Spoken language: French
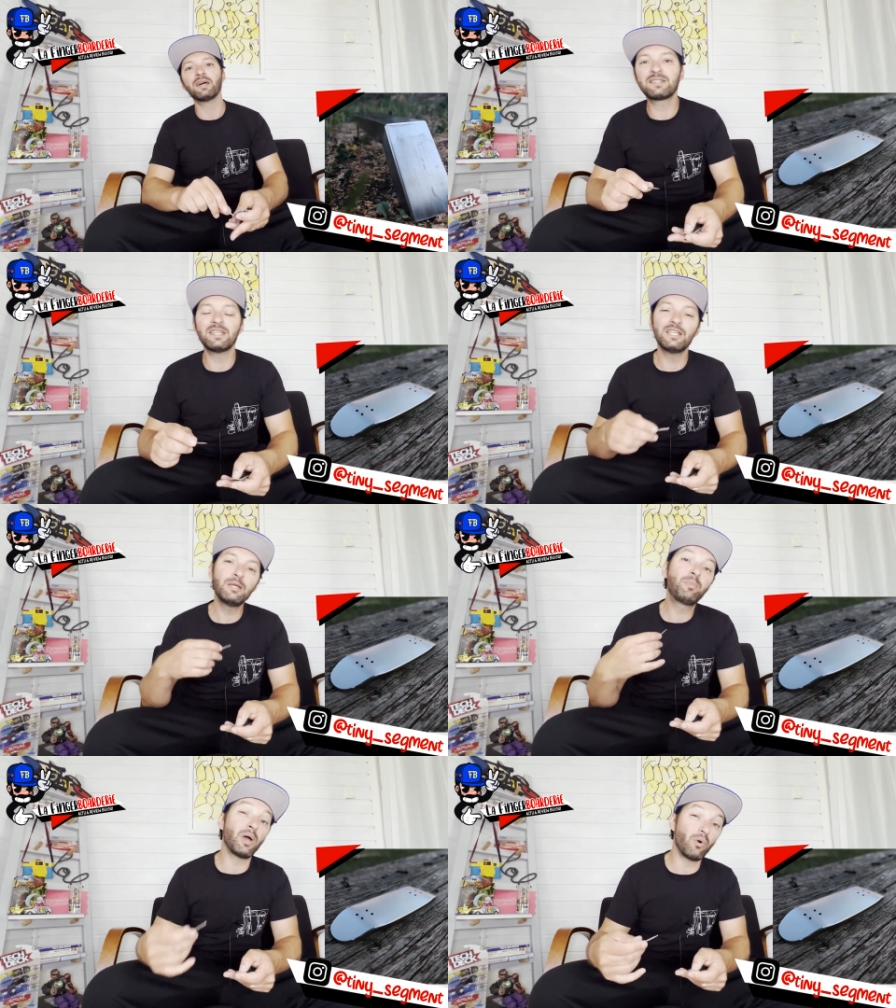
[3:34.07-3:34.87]
C'est
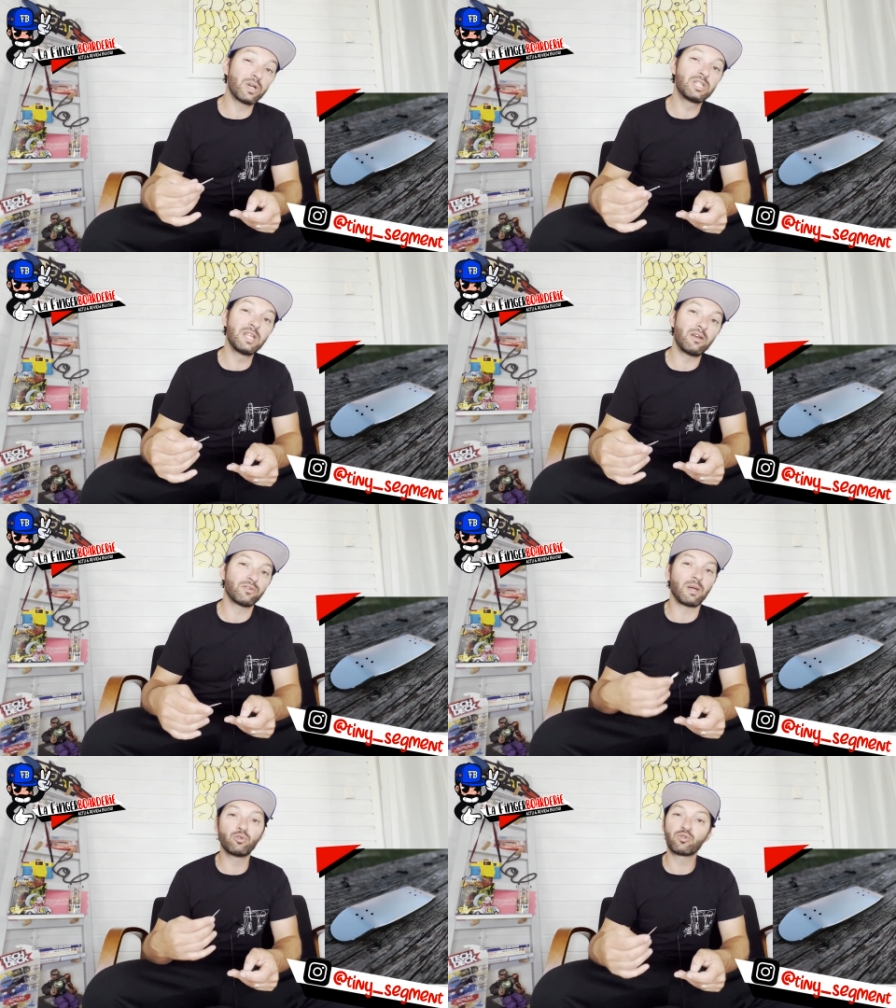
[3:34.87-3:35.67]
hyper original en
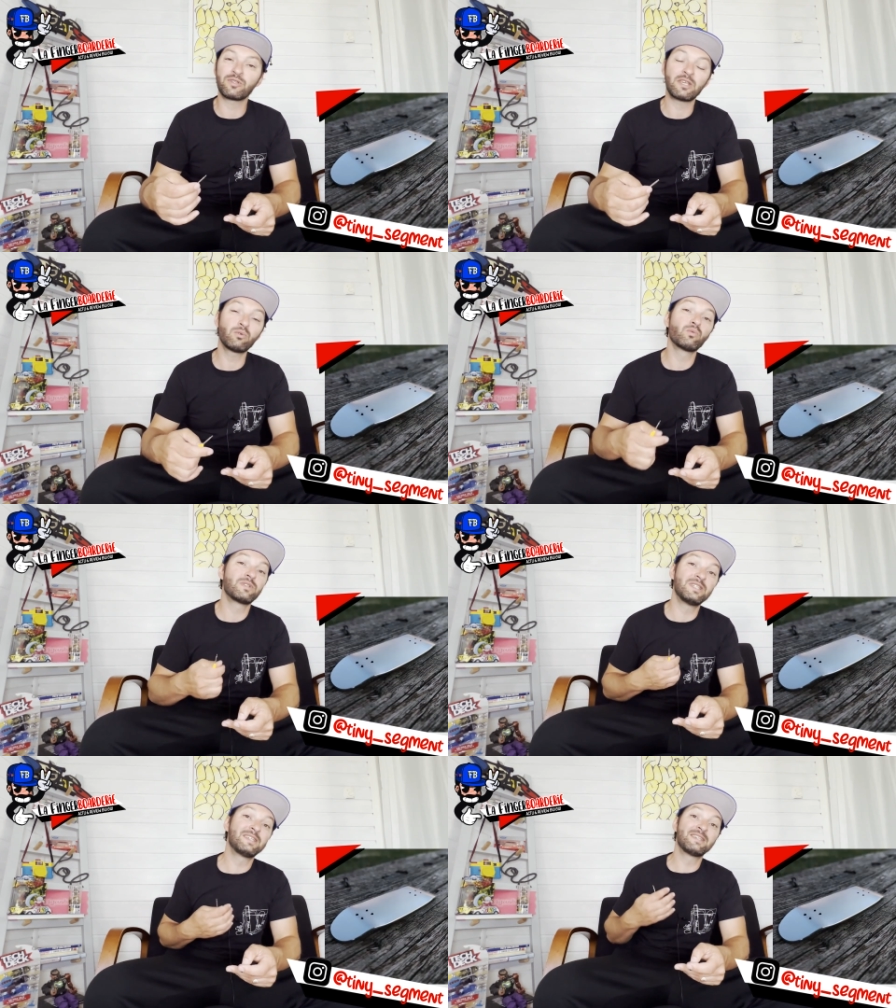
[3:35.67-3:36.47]
termes de sensation, donc
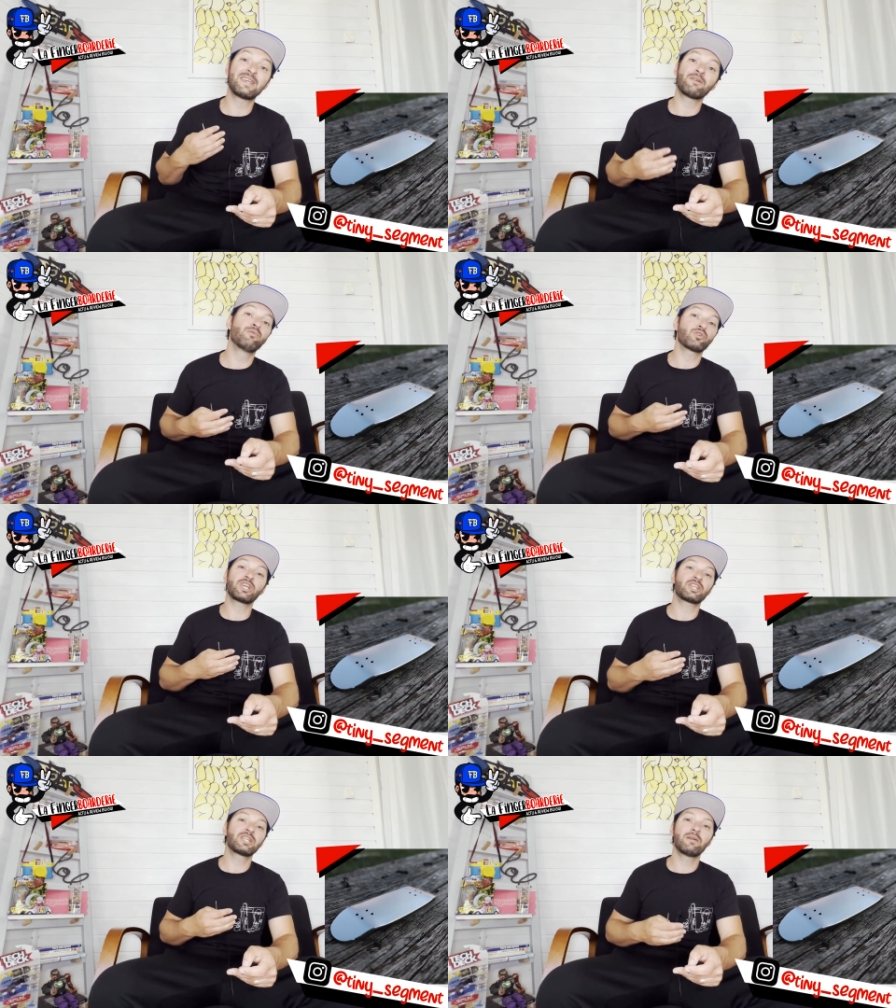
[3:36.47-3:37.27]
si c'est ça que vous
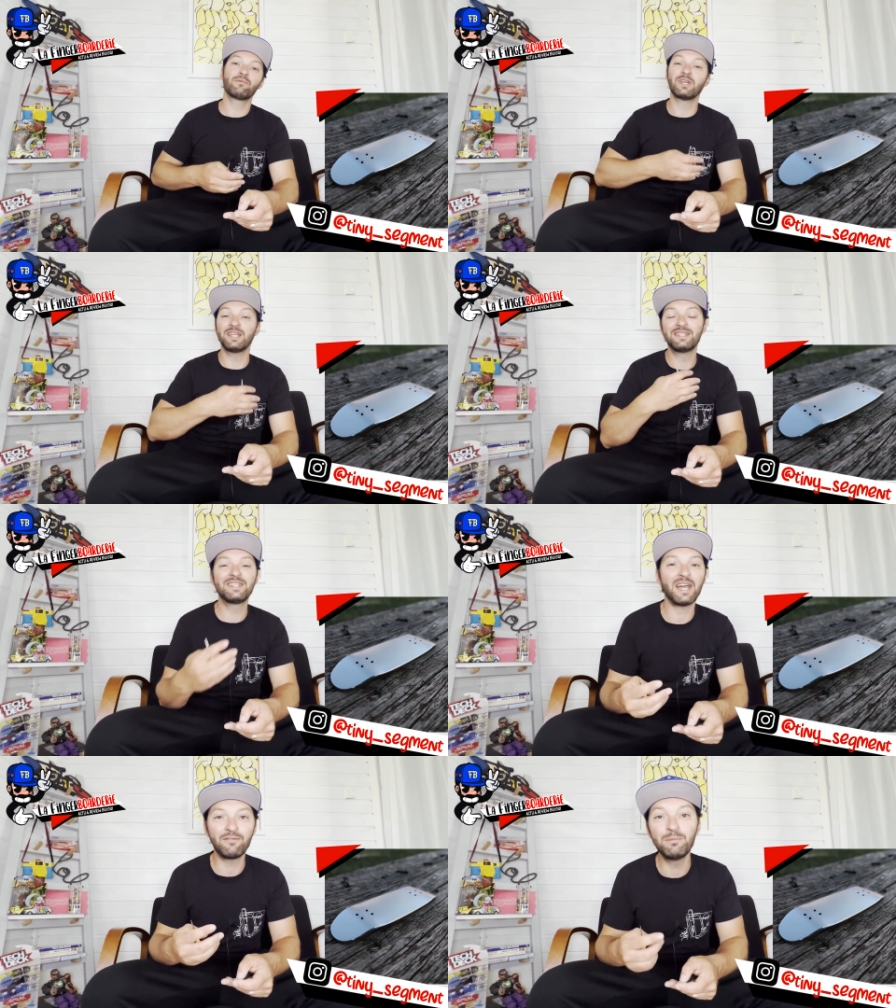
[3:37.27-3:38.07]
recherchez, vous allez être
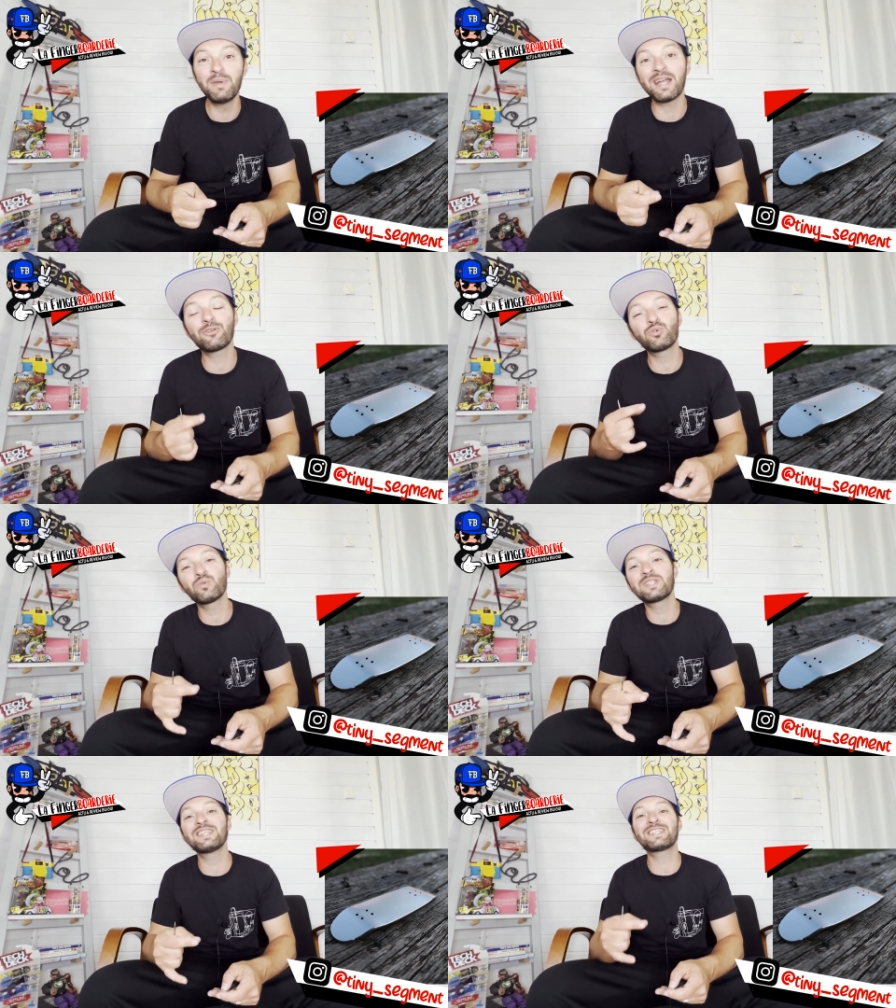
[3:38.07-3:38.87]
servi. Mais
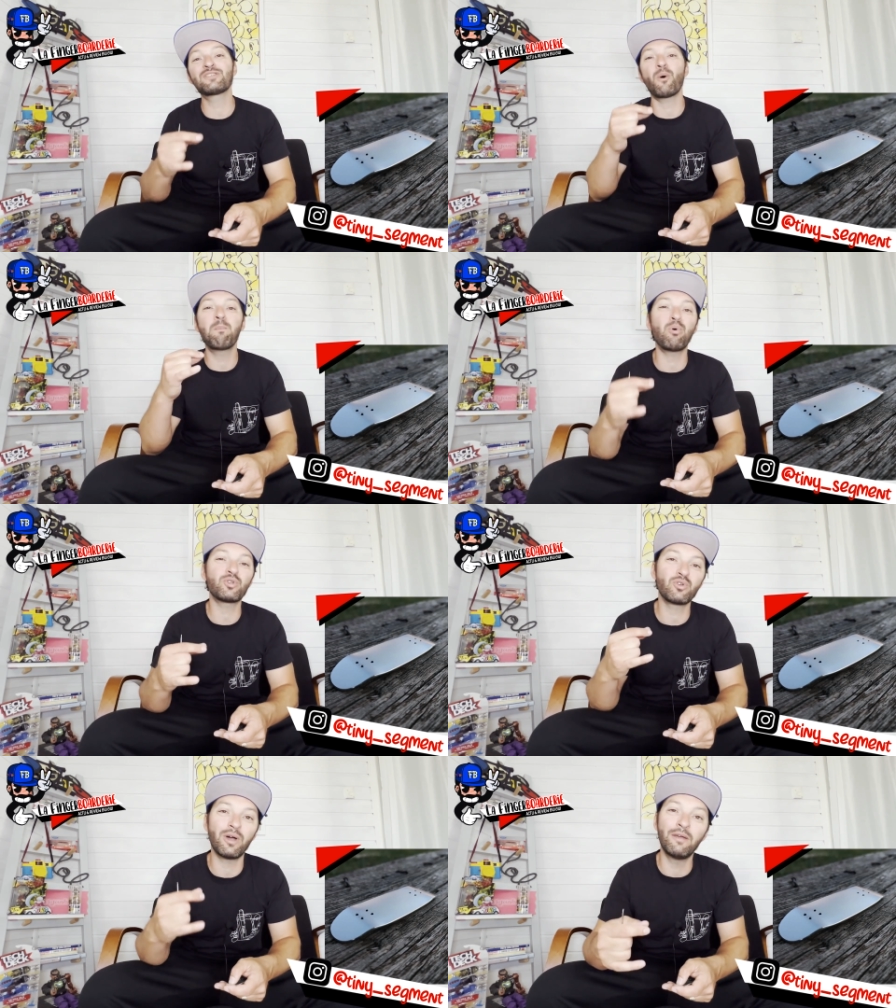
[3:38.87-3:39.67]
attention, c'est
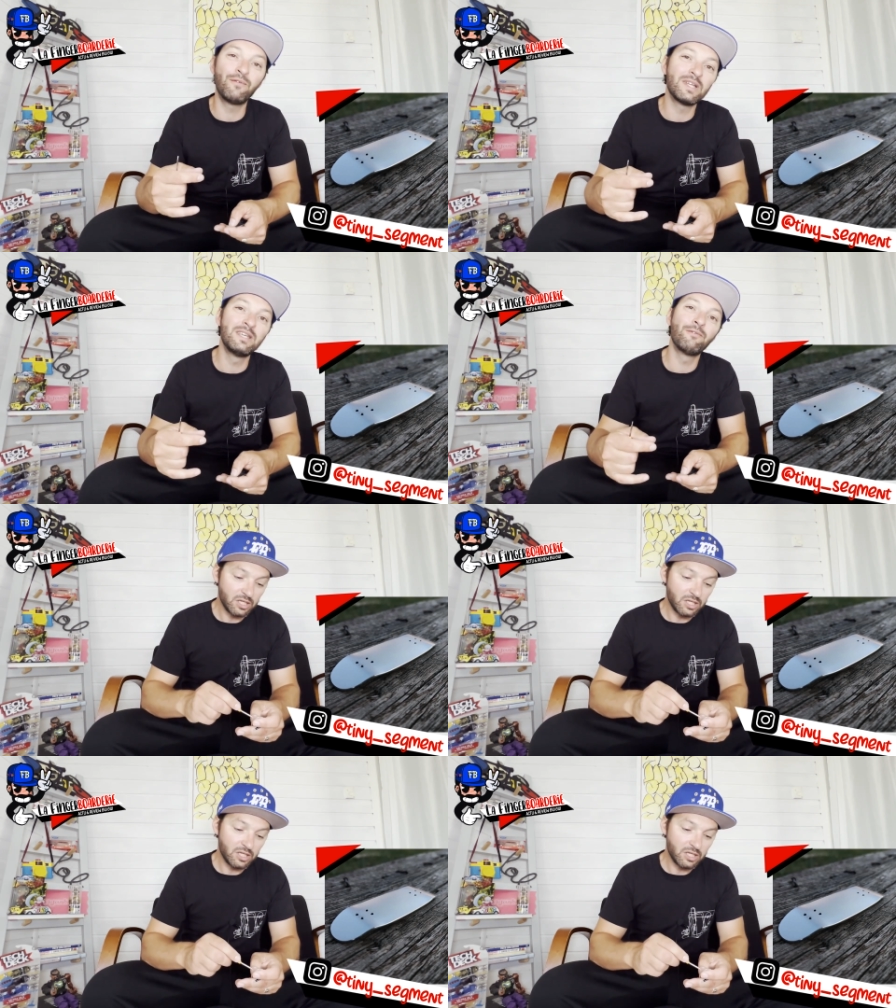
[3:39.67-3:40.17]
100% effectif.